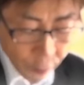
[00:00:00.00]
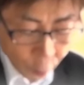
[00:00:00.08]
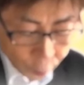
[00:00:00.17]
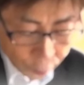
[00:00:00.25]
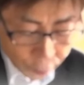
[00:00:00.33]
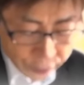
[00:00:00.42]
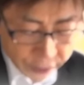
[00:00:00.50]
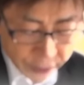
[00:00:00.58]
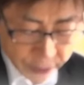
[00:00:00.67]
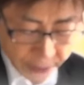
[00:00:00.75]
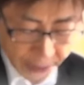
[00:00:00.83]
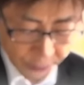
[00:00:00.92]
と
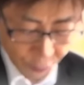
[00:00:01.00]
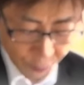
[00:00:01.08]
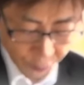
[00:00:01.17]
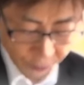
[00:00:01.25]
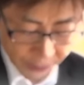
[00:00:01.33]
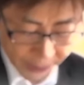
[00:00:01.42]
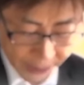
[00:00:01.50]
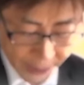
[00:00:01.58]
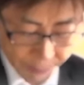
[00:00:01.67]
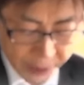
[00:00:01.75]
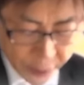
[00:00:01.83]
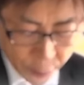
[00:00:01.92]
孫十郎も
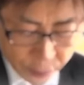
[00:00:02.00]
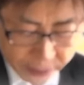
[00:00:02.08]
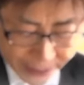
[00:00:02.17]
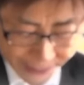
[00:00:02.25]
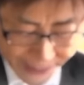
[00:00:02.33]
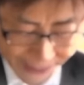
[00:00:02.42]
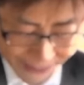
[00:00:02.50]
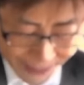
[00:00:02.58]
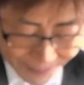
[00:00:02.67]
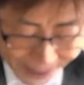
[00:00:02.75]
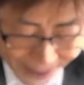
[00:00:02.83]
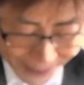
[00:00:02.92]
当惑の
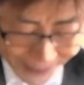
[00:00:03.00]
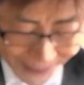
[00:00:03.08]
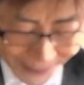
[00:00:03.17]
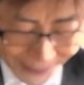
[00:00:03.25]
額をなで